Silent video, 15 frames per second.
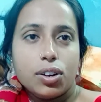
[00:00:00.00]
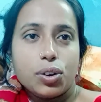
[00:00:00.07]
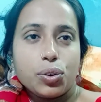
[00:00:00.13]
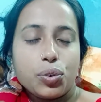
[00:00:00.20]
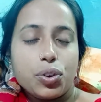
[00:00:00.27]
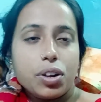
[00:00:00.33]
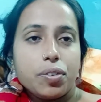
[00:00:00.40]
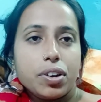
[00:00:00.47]

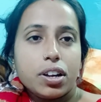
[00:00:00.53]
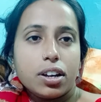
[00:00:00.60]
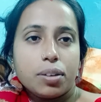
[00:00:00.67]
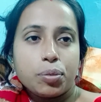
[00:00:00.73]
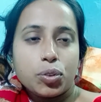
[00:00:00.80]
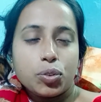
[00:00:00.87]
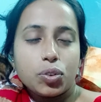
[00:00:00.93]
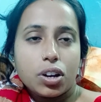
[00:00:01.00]
গুড ইভিনিং
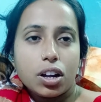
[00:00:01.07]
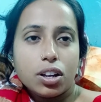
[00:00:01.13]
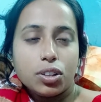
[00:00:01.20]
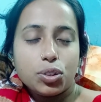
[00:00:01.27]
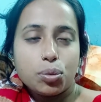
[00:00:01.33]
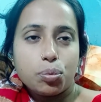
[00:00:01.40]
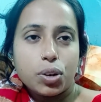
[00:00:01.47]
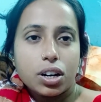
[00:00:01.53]
বন্ধুরা
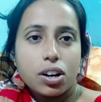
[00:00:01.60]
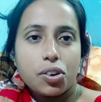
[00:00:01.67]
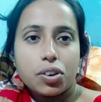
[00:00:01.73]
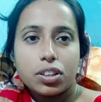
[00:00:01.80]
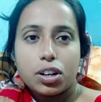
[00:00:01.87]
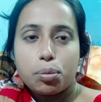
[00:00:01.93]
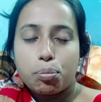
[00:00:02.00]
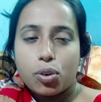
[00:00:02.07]
দুপুরে খাওয়া
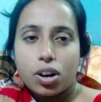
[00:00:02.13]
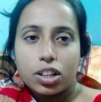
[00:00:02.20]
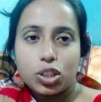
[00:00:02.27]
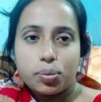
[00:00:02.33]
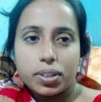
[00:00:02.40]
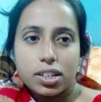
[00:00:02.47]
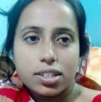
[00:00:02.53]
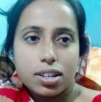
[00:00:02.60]
দাওয়ার পর আর
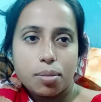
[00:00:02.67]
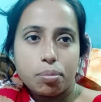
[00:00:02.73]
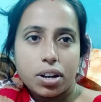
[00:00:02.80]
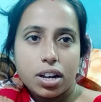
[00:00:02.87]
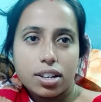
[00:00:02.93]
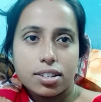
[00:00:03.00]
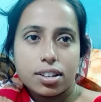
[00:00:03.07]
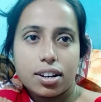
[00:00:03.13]
তোমাদের সামনে
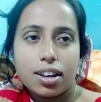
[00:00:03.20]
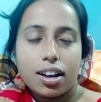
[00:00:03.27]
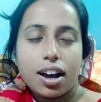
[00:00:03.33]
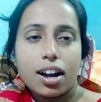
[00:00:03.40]
আসেনি